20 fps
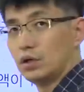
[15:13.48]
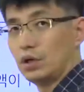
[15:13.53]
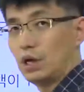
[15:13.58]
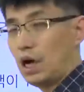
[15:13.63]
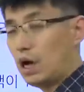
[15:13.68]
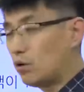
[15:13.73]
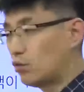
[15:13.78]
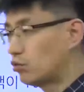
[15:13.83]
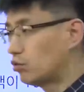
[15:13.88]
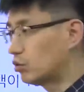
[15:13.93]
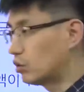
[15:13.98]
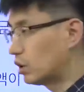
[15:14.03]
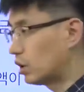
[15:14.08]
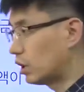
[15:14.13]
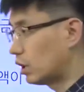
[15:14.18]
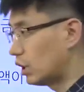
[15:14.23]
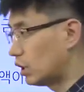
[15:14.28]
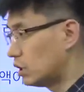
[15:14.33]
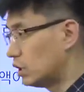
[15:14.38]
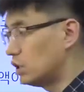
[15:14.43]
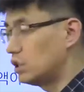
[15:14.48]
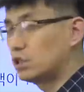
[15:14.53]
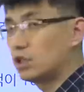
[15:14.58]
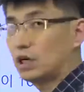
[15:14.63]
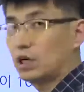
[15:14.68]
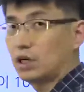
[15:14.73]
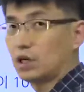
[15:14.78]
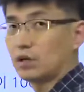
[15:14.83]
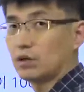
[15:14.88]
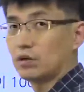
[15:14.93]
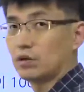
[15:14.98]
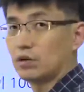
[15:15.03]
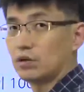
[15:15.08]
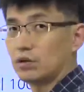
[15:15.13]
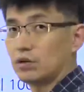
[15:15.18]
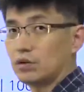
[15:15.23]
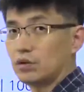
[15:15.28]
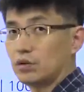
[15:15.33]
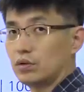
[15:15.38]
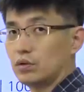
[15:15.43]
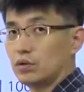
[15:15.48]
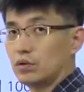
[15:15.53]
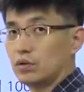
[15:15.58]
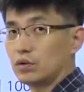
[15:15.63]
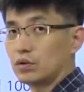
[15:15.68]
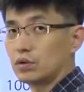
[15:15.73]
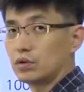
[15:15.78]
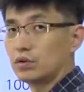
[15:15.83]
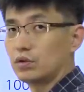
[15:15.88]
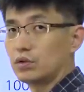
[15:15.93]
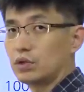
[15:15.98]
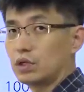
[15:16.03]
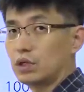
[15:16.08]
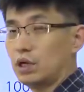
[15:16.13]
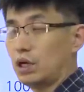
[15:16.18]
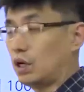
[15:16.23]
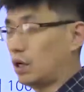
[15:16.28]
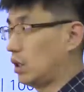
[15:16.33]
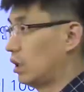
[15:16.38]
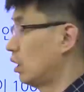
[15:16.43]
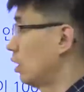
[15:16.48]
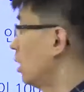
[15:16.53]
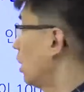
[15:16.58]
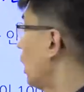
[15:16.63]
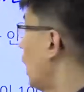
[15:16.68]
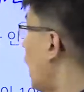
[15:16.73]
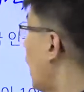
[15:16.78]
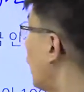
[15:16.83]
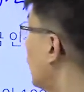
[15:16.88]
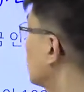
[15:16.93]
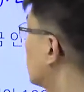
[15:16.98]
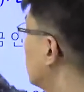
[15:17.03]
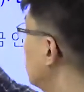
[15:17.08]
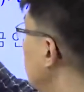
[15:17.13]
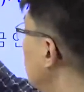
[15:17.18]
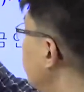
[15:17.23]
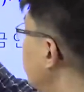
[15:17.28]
한국은행에 있잖아요. 그러니까 아까 칠